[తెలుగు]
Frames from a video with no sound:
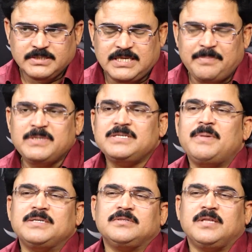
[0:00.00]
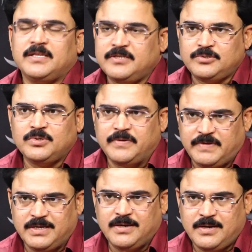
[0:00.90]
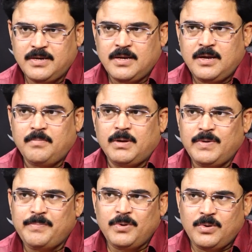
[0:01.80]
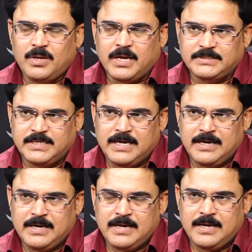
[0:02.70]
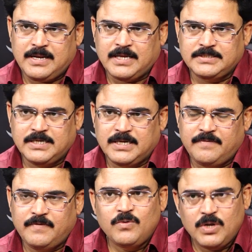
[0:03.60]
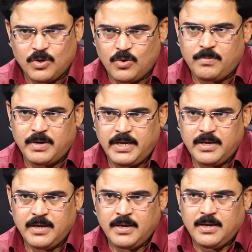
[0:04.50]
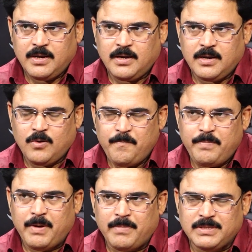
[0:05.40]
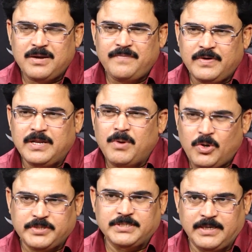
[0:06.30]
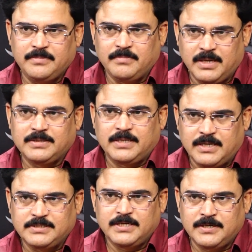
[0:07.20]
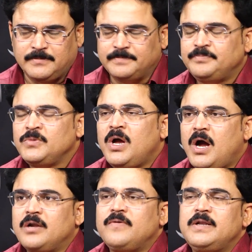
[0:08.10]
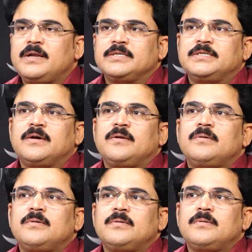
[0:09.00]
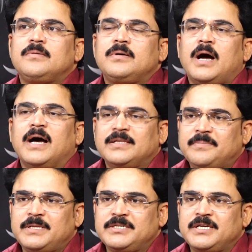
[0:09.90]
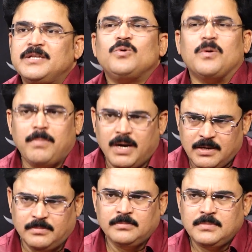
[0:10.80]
సభ్య సమాజం తలదించుకునే విధంగా మనం ఎప్పుడు కూడా రాజ్యాంగంగా రాజ్యాంగ విలువలకు లోబడి గొప్ప మదర్ ఆఫ్ డెమోక్రసీ భారత రాజ్యాంగం అటువంటి రాజ్యాంగంలో ఆంధ్రప్రదేశ్ అనేది ఒక భాగం